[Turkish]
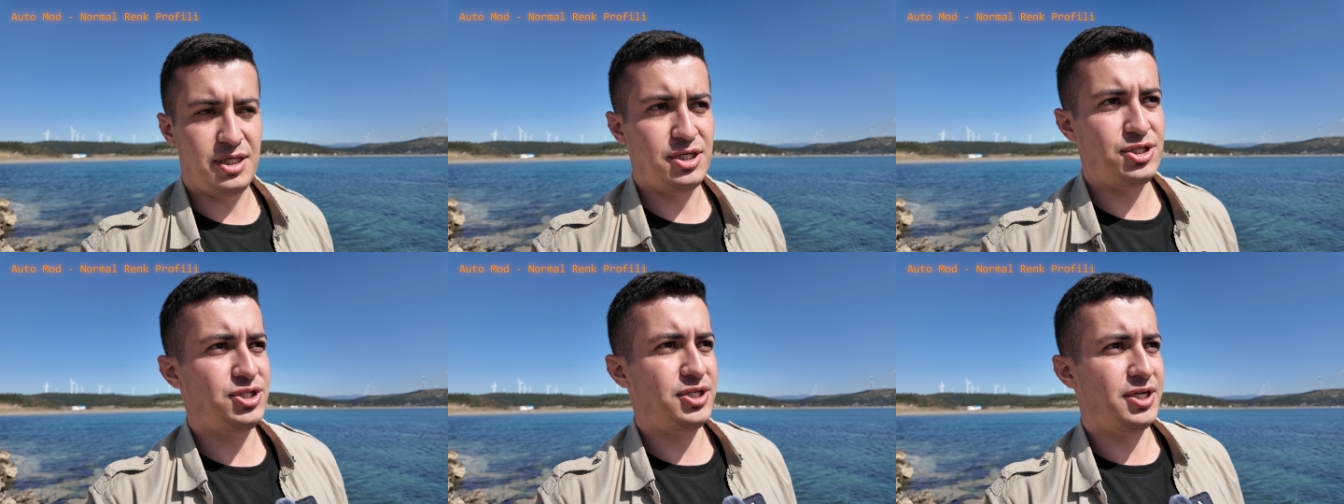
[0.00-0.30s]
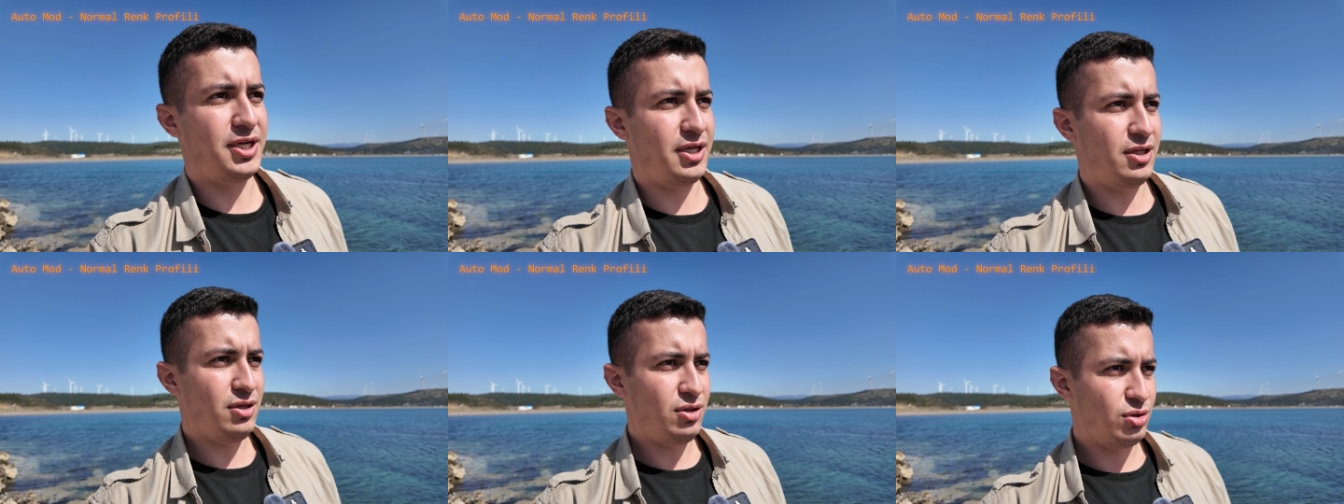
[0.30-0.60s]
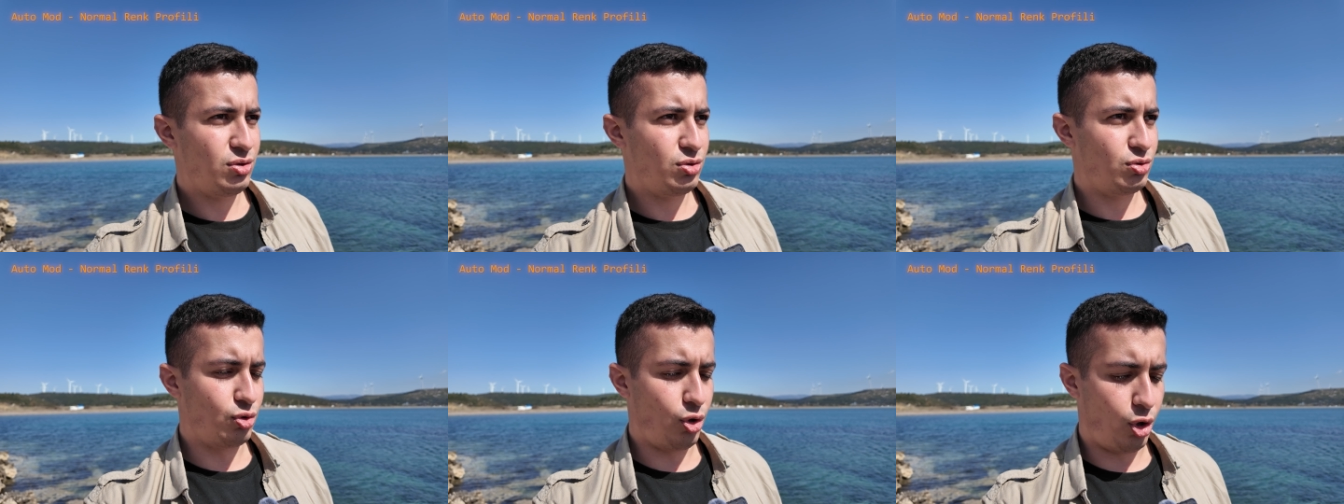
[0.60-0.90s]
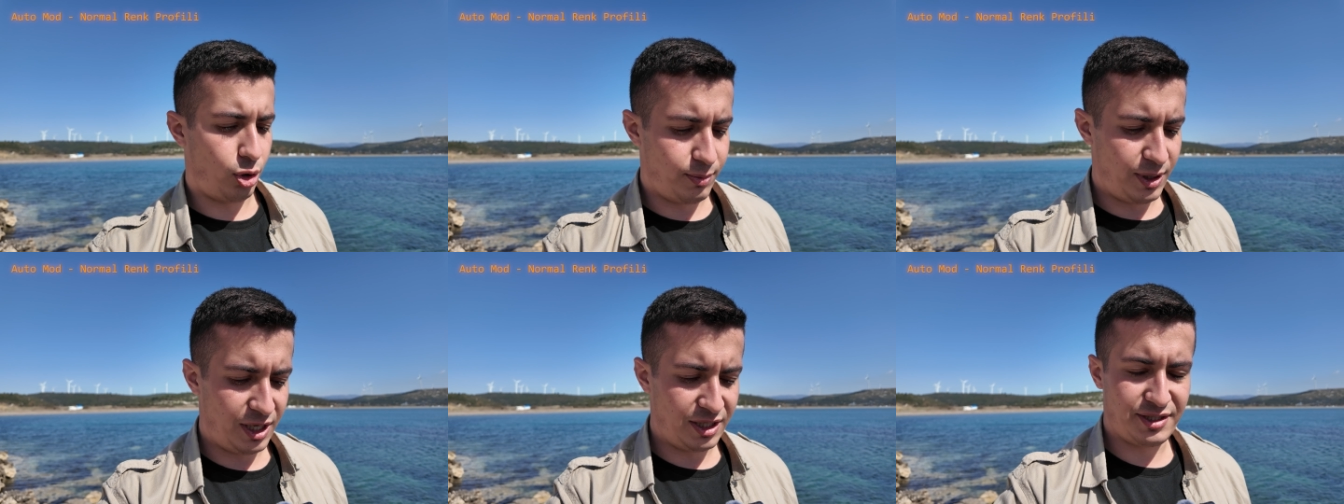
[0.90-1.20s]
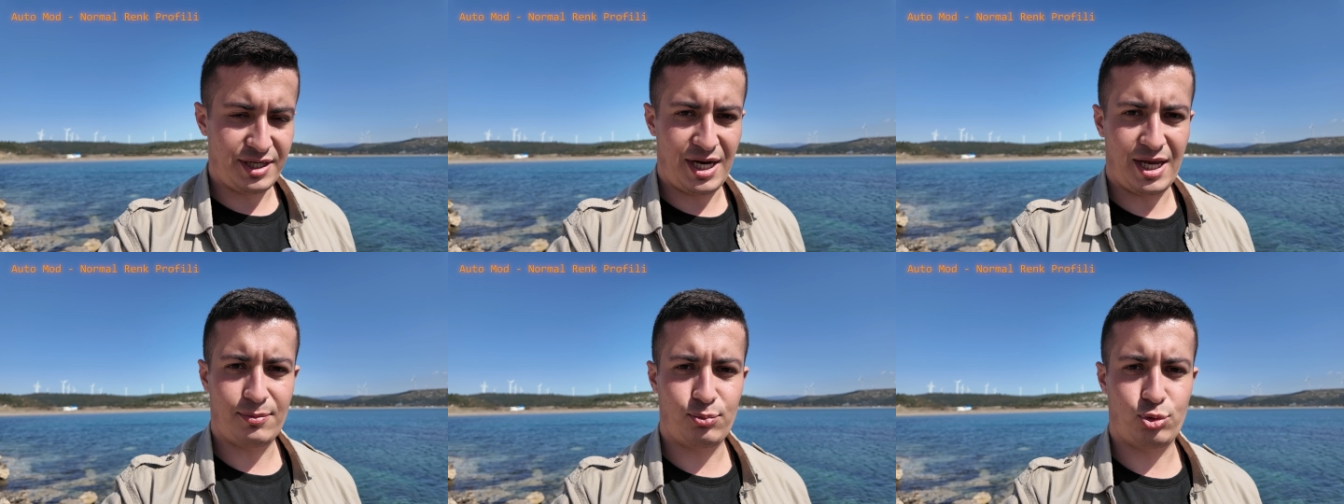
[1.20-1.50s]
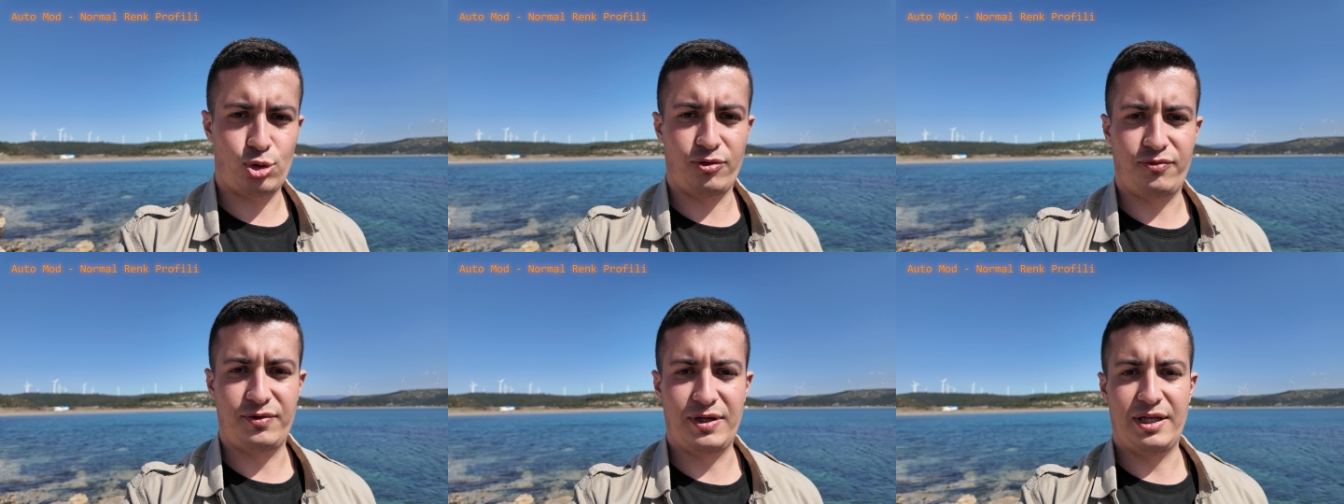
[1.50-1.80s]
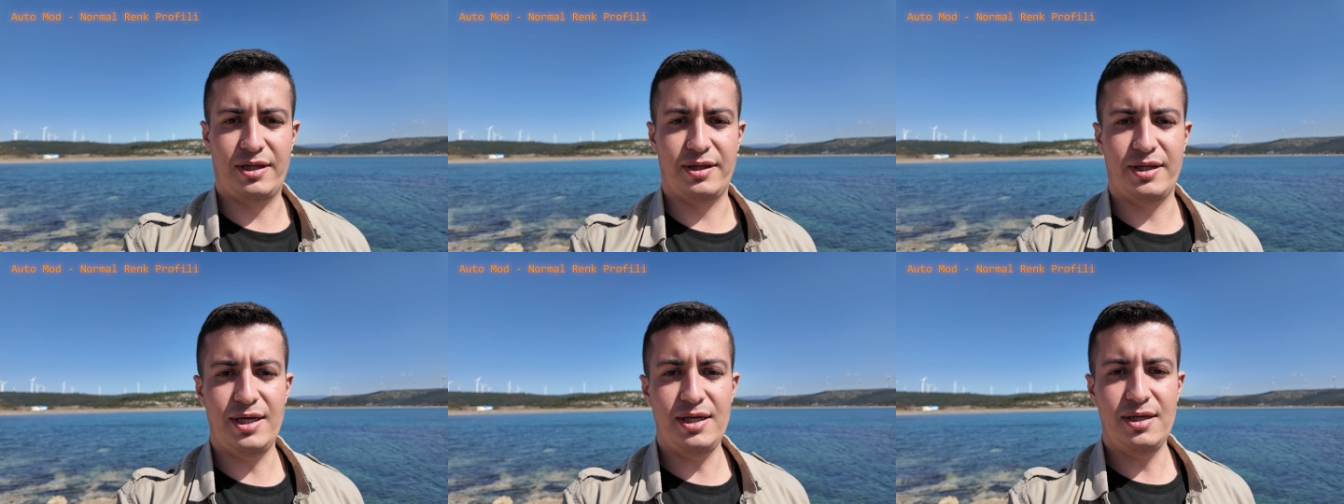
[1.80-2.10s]
DJI'in normal renk
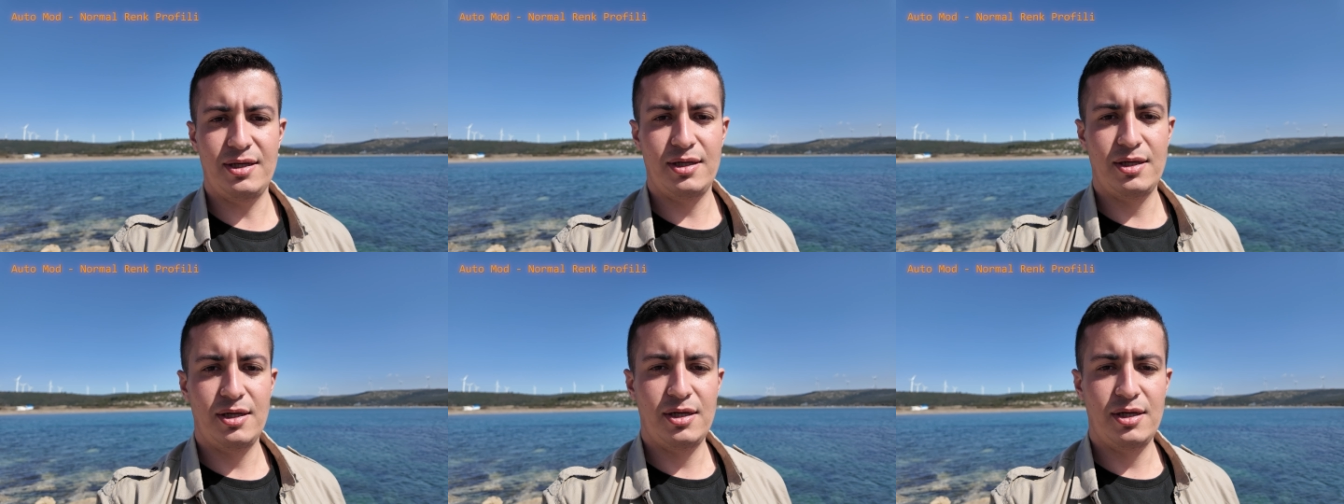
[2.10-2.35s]
profilinde.